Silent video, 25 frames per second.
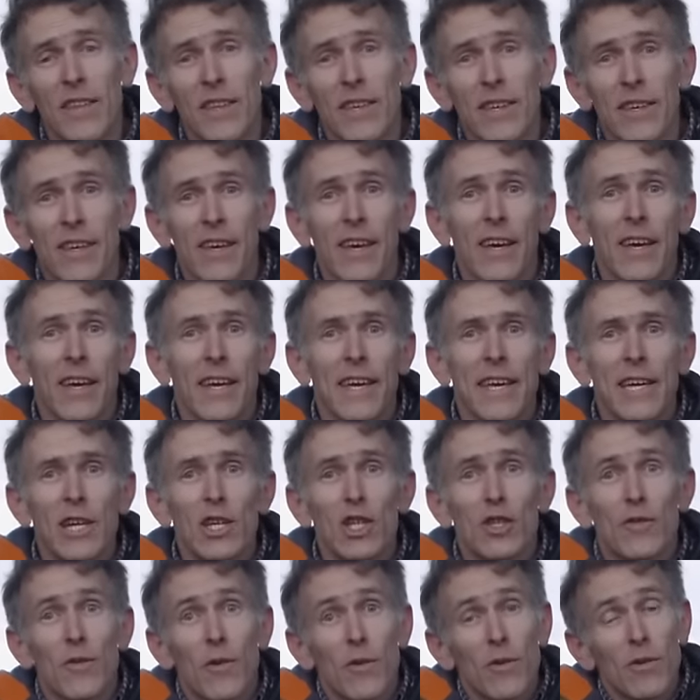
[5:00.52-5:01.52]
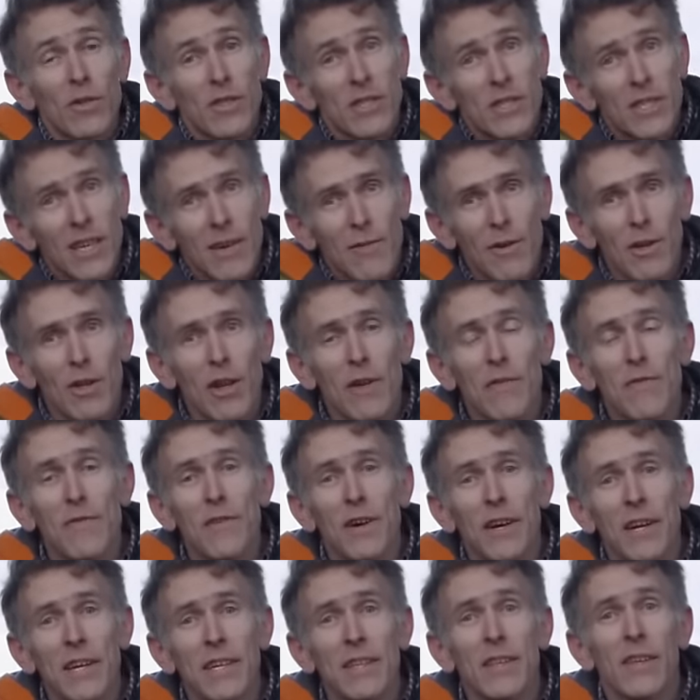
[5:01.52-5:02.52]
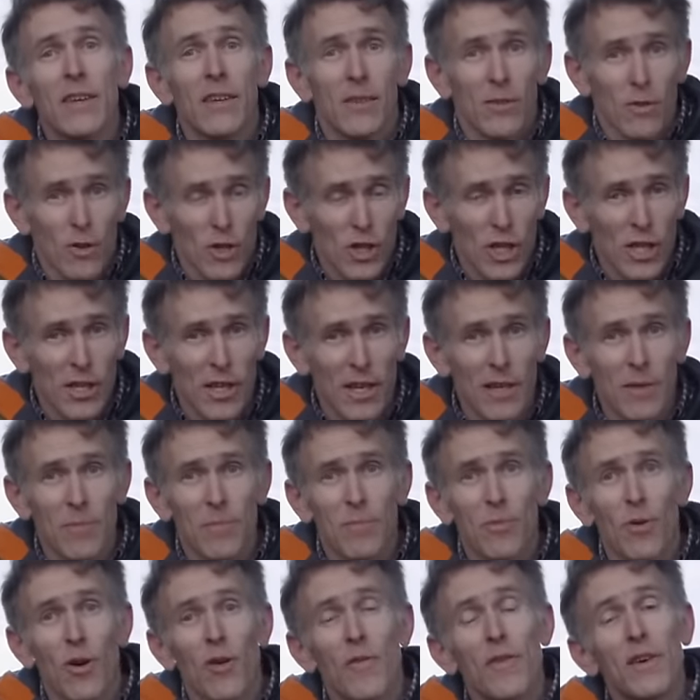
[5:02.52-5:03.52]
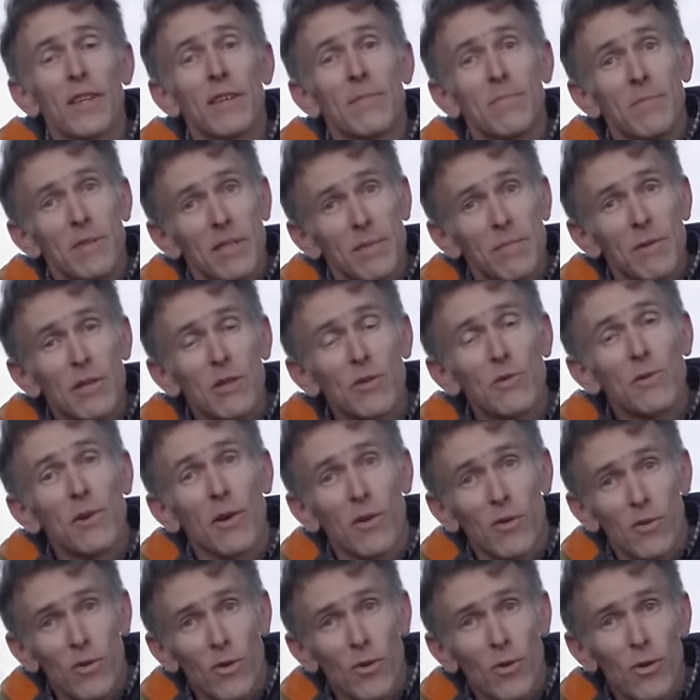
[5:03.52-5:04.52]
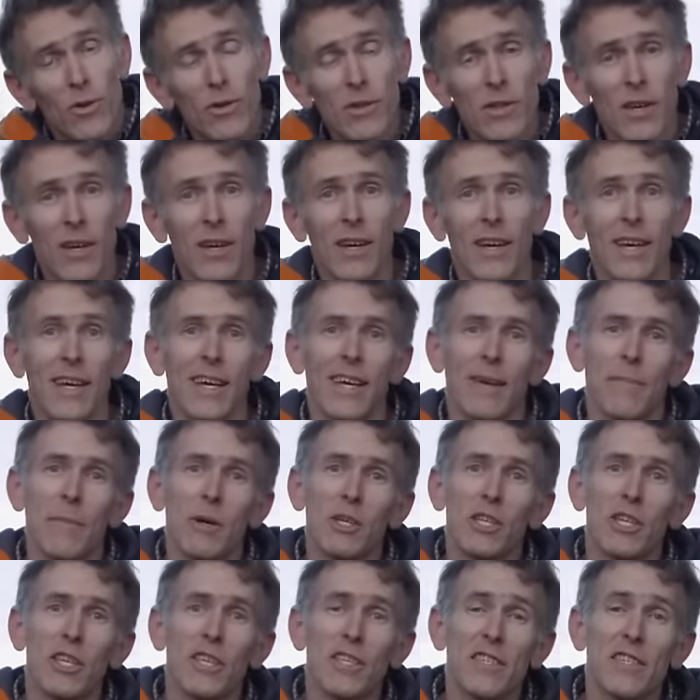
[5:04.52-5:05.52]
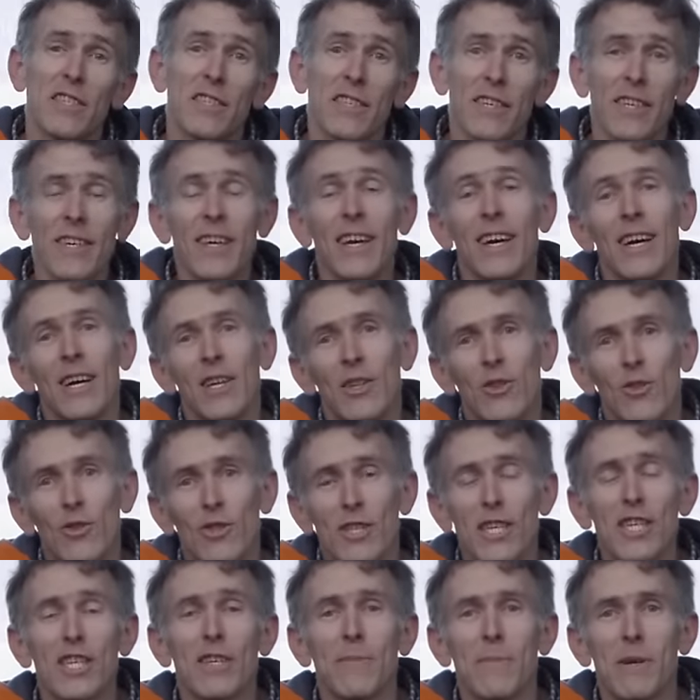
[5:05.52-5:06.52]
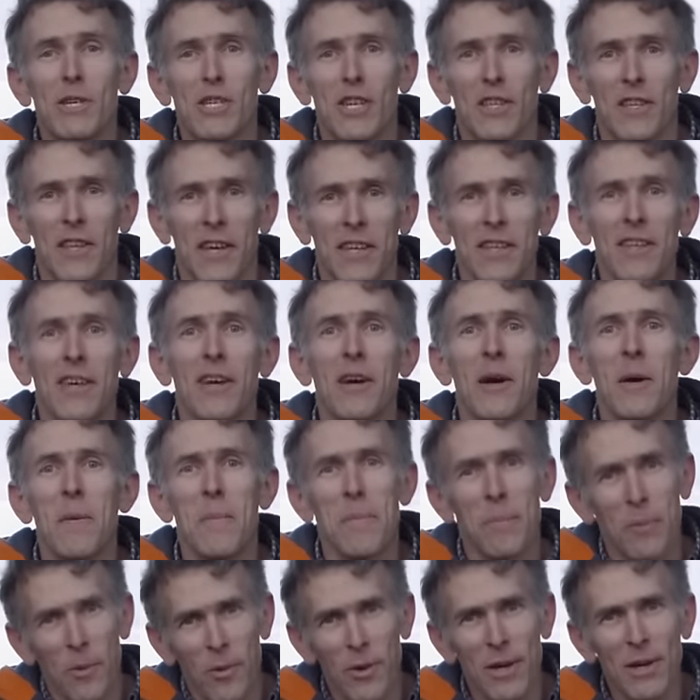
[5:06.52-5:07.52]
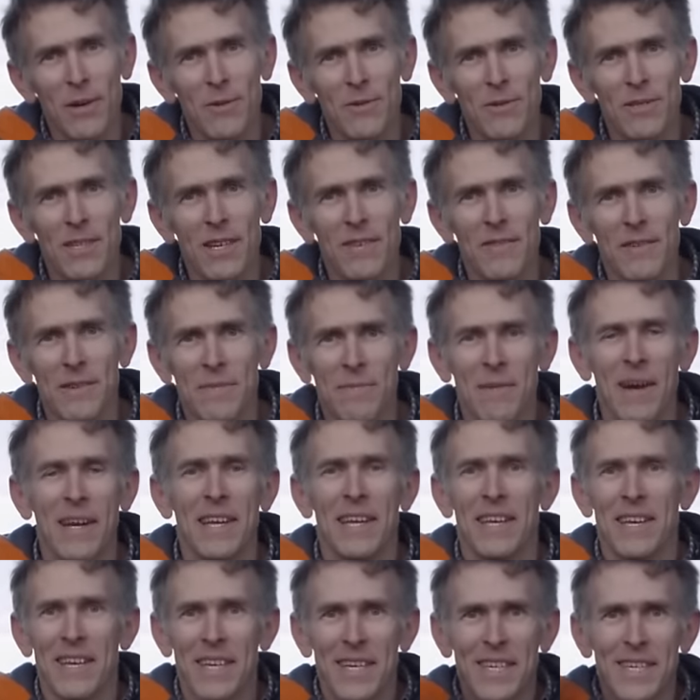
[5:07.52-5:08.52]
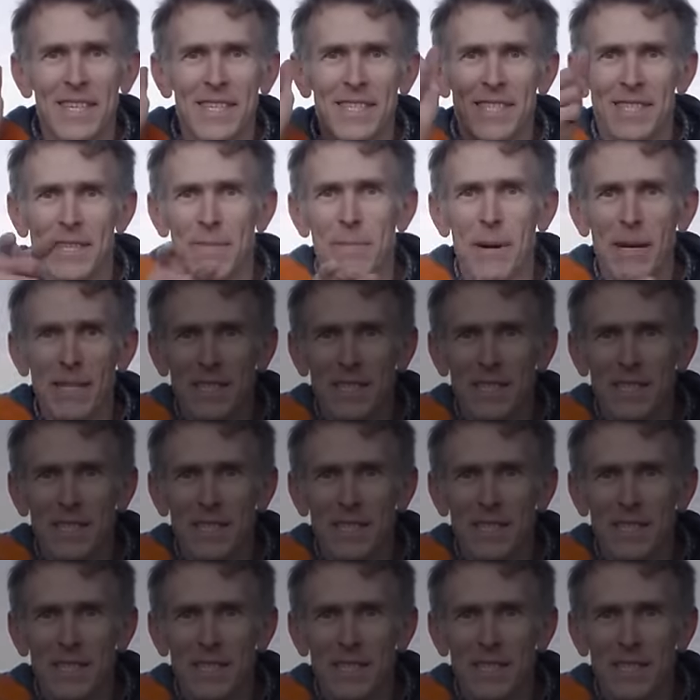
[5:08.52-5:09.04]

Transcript: l'année et que je veux aussi avoir de la farine de châtaigne pour en faire des petits biscuits entre autres, ben j'ai décidé de sécher mes châtaignes pour les conserver. Allez, c'est